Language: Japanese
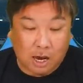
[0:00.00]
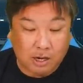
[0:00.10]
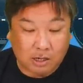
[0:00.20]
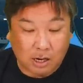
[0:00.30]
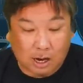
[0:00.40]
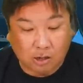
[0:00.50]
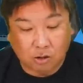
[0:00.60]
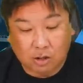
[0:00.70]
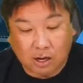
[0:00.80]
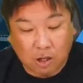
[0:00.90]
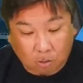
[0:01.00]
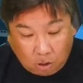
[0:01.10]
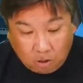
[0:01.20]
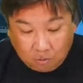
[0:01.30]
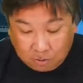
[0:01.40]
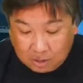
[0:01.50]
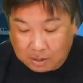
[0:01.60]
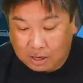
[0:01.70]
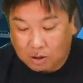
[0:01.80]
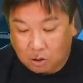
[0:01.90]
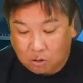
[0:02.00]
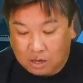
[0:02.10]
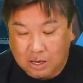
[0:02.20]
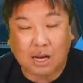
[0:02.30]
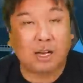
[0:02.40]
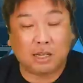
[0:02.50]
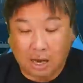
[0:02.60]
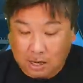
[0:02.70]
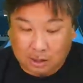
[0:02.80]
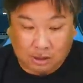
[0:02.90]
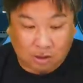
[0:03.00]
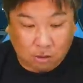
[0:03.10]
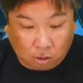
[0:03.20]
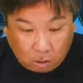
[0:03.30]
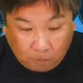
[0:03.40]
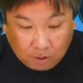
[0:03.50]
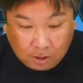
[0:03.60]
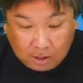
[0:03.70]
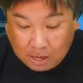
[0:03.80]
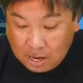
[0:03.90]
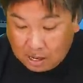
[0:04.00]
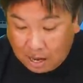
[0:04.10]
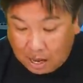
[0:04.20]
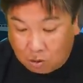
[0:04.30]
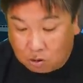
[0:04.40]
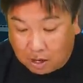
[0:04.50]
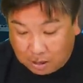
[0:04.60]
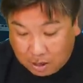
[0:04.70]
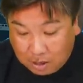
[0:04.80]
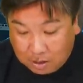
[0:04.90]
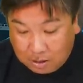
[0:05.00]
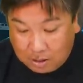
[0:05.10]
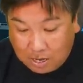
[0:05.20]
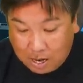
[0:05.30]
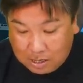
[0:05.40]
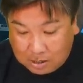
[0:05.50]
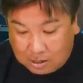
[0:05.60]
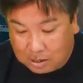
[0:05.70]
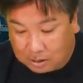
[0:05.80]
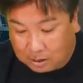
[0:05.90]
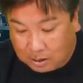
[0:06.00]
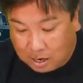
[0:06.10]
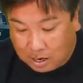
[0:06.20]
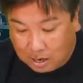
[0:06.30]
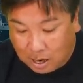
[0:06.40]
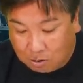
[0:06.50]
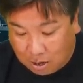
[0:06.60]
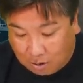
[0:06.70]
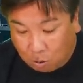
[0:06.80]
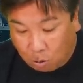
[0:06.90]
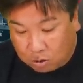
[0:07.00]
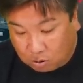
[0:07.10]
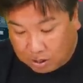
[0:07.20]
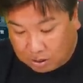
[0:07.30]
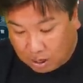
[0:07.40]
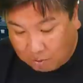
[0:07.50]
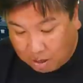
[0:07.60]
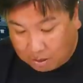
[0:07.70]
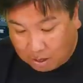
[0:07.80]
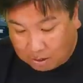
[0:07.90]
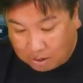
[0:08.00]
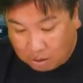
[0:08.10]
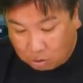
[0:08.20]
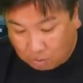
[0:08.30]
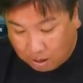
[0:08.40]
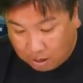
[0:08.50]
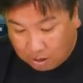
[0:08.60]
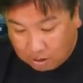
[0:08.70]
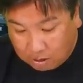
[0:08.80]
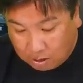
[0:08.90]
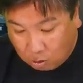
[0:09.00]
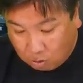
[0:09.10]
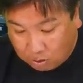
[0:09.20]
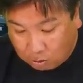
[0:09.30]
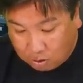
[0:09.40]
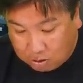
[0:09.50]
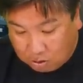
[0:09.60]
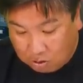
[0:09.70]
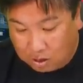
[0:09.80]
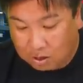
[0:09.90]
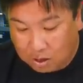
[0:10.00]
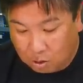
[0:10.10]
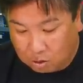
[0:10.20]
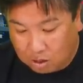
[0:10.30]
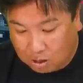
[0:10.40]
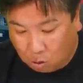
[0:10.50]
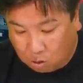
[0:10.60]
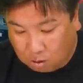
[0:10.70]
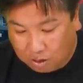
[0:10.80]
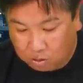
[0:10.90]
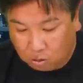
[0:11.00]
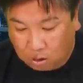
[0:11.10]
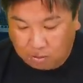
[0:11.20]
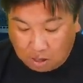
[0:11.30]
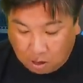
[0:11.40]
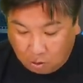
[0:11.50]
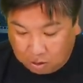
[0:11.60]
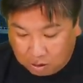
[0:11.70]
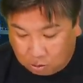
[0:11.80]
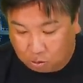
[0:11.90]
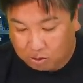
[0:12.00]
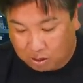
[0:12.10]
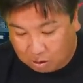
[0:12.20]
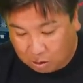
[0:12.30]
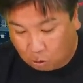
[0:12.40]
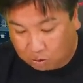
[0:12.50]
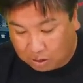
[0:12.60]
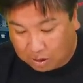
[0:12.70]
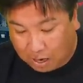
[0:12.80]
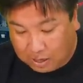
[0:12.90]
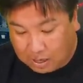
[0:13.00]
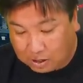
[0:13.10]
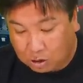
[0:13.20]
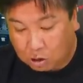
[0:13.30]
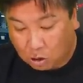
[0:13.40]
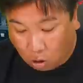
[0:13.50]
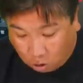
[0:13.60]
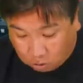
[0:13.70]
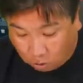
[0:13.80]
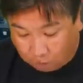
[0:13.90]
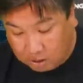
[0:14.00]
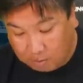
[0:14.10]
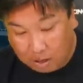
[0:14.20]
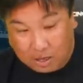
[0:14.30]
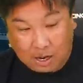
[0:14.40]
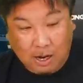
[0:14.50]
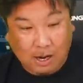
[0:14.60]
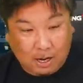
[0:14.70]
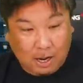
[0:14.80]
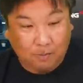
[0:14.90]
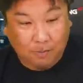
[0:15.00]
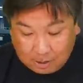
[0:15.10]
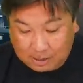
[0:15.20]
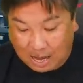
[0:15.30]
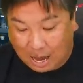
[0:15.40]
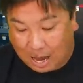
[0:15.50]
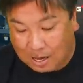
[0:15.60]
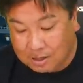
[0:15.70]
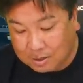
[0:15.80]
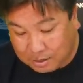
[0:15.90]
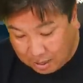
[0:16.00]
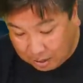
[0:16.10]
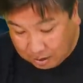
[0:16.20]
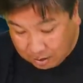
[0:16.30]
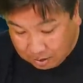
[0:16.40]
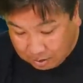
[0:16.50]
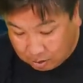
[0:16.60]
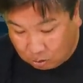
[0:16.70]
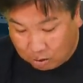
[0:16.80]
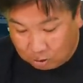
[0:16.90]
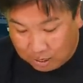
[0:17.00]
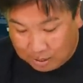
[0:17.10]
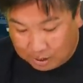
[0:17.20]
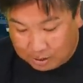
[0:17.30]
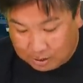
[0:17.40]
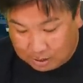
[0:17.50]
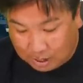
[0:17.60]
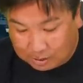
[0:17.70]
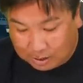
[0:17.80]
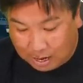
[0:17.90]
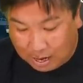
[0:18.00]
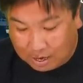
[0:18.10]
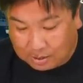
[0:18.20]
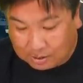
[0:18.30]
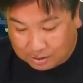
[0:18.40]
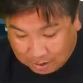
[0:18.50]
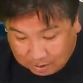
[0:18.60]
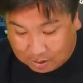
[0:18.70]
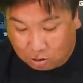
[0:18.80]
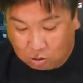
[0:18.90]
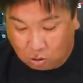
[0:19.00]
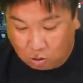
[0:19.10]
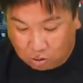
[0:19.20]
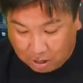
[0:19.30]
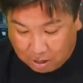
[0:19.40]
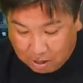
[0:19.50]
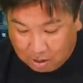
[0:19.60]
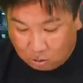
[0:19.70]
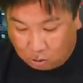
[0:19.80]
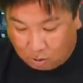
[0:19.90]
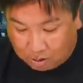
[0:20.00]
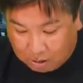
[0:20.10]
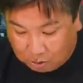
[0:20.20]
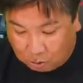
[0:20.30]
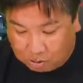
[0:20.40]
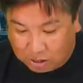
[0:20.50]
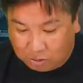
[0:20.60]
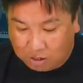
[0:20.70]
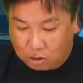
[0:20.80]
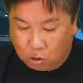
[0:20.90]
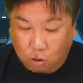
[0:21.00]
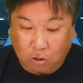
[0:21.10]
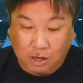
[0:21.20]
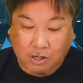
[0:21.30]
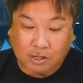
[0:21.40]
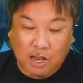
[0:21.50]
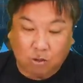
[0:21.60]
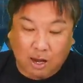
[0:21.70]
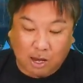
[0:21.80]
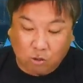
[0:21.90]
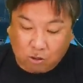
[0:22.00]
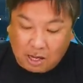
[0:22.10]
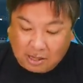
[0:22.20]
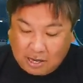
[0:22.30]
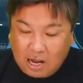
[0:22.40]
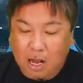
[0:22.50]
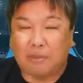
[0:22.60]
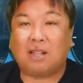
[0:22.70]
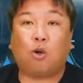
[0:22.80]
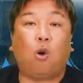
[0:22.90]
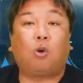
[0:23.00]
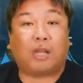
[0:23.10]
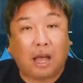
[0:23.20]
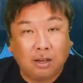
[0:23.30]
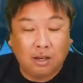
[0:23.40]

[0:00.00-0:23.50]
対1で勝つんだけどもじゃあ結局何が言いたいかっていうと7回裏ね2対1になって7回裏大城センター前中田レフト前でノーアウト1塁からね吉川が送りバントを決めてワンアウト2、3塁ここで代打長野今永から三振でその後代打岸田三振っていうところでこのワンアウト一三塁で長野が犠牲フライ打ててれば同点っ